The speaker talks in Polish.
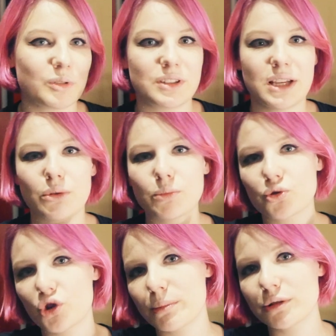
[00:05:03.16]
zjadłam
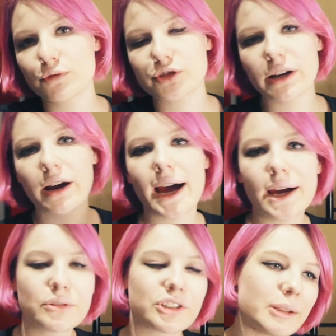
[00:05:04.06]
dużo ramenów w
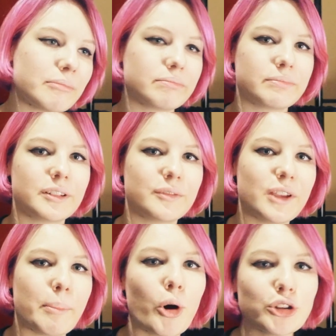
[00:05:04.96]
Szanghaju czy tam e, w
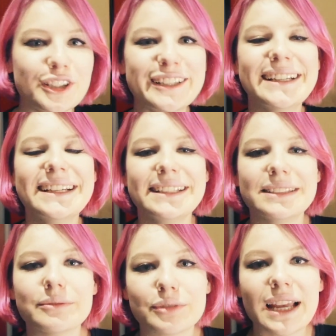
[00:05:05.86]
Japonii.
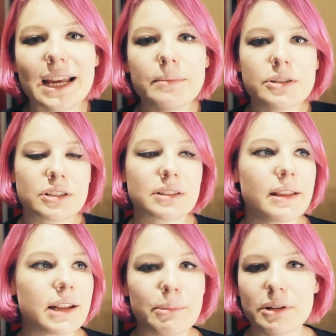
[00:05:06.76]
Wydaje mi się, że
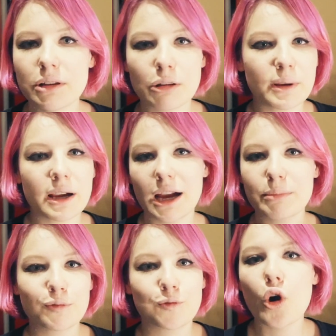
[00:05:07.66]
ten ramen nie odbiega
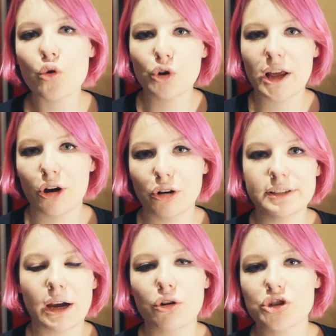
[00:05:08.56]
jakby w ogóle
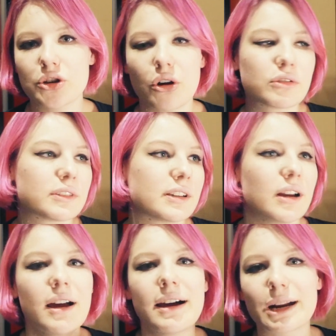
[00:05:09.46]
jakością od tych
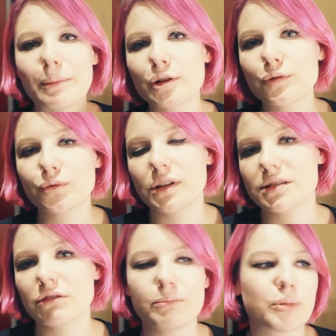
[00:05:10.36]
ramenów, które
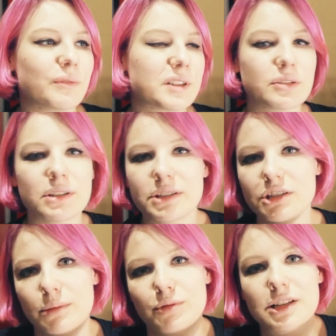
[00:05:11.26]
są prowadzone
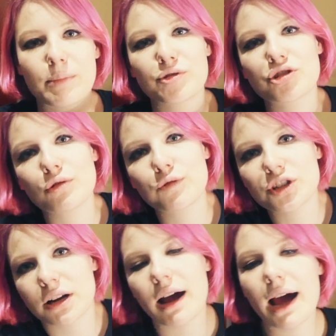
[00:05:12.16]
gdzieś tam przez Japończyków w
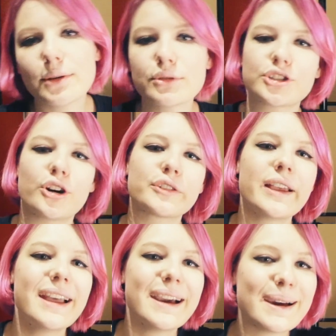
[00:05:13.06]
Szanghaju czy od
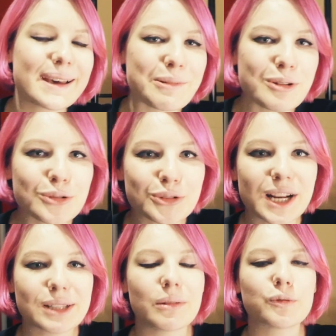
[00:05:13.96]
ramenu,
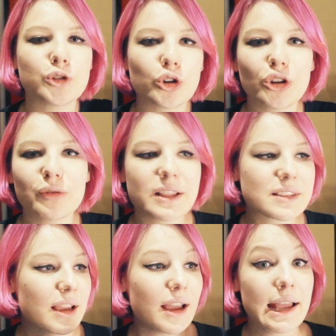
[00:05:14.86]
który jadłam w Tokio,
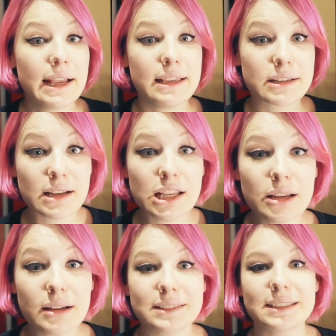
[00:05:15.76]
więc
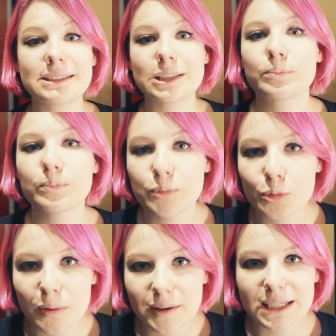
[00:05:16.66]
jeżeli chcecie
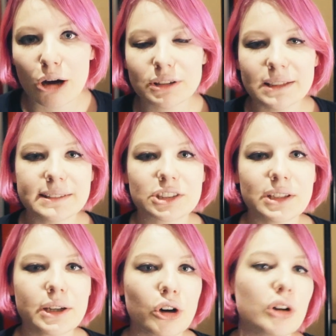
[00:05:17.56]
próbować
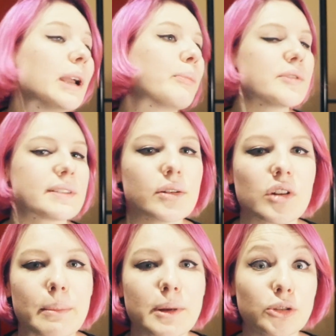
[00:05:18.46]
autentycznego
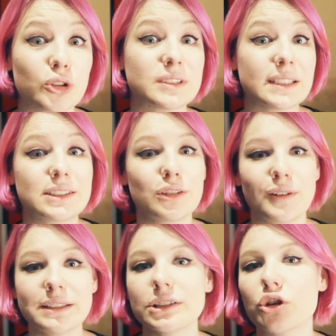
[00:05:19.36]
japońskiego ramenu, to
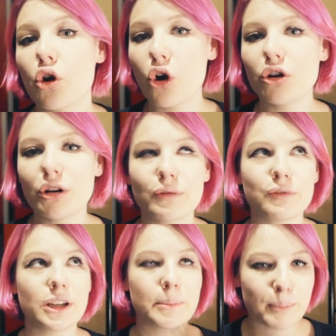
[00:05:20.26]
zdecydowanie Kokolo
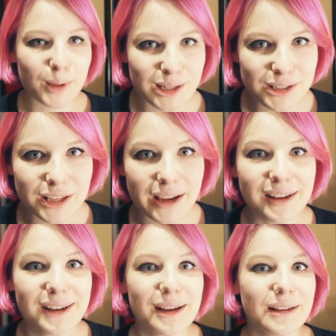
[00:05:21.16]
w
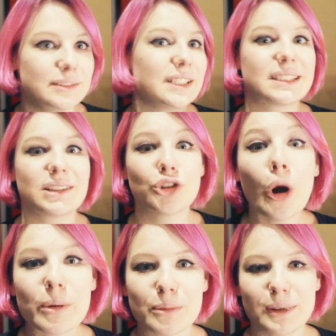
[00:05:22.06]
Berlinie jest
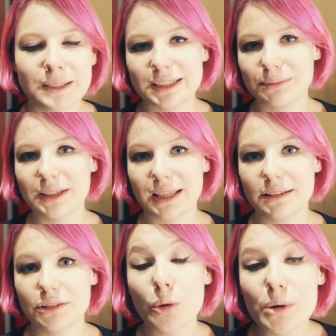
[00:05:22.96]
dobrym miejscem, żeby
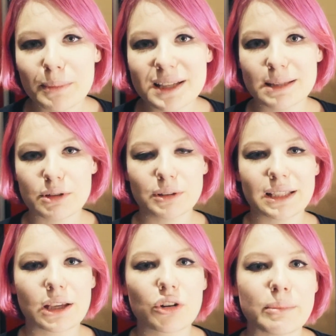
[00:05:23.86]
taki, dobrym miejscem, żeby
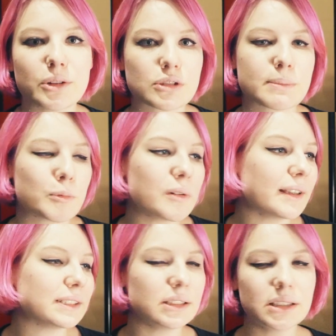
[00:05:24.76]
takiego ramenu
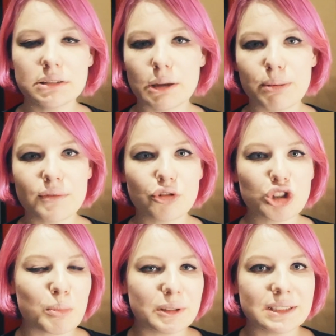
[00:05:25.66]
spróbować i na pewno
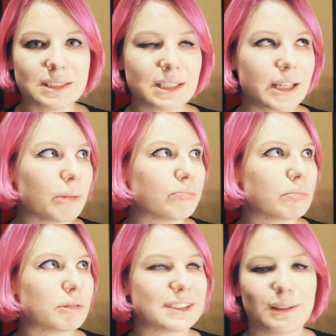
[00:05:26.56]
nie będziecie
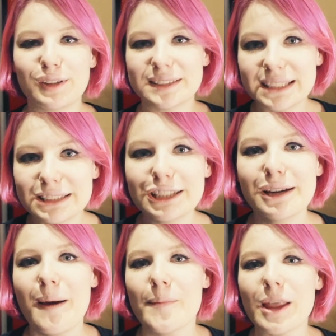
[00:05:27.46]
zawiedzeni,
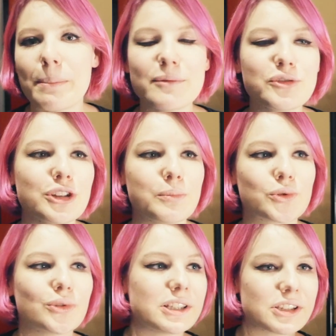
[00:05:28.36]
na pewno nie
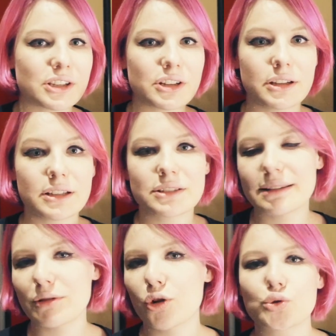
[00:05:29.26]
poczujecie się e,
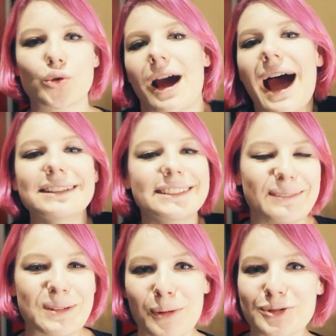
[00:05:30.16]
oszukani,
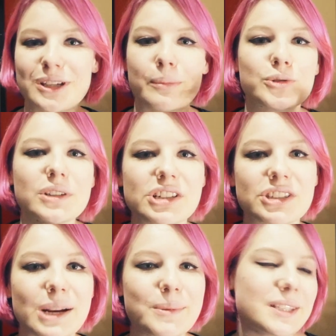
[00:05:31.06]
nie, nie poczujecie,
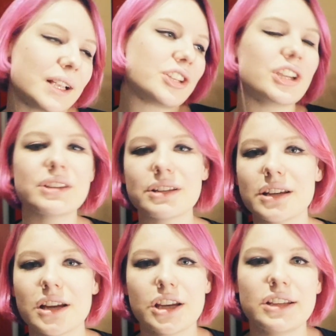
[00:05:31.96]
że ten ramen jest jakiś
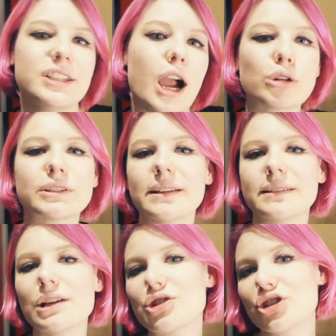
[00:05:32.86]
inny,
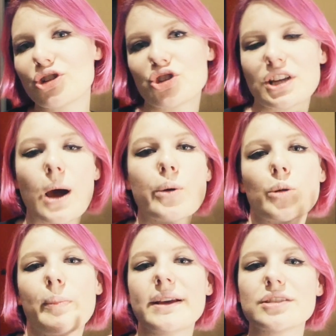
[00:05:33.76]
nieautentyczny, czy
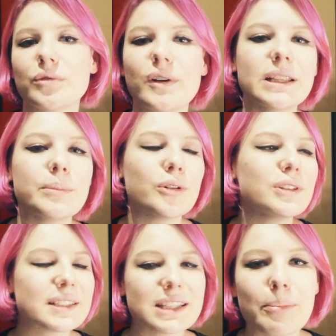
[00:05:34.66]
zeuropeizowany, bo
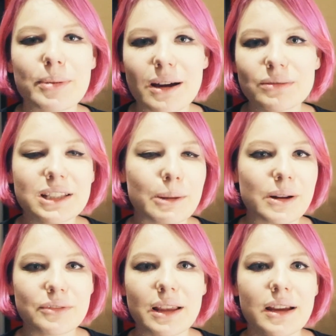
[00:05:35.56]
on jest naprawdę,
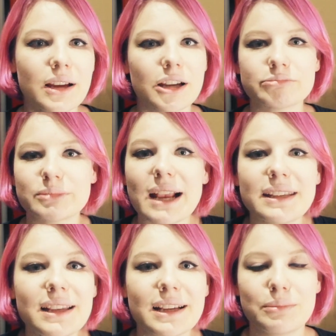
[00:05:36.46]
naprawdę
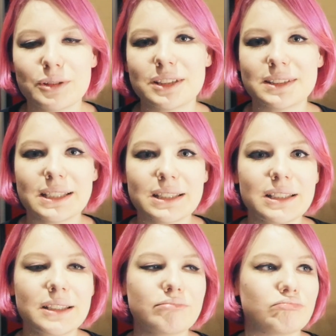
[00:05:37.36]
taki, jaki byście
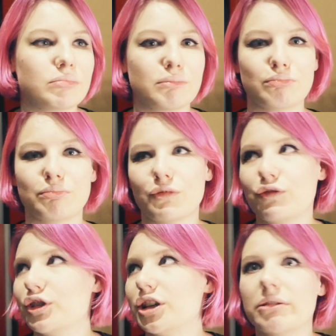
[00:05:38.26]
zjedli
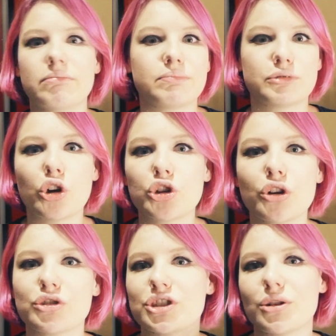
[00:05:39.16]
w
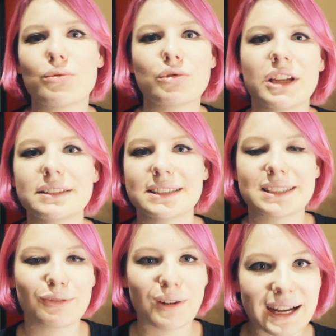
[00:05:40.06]
Tokio, czy ogólnie gdzieś
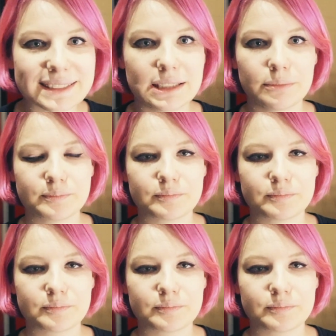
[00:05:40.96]
tam w Azji.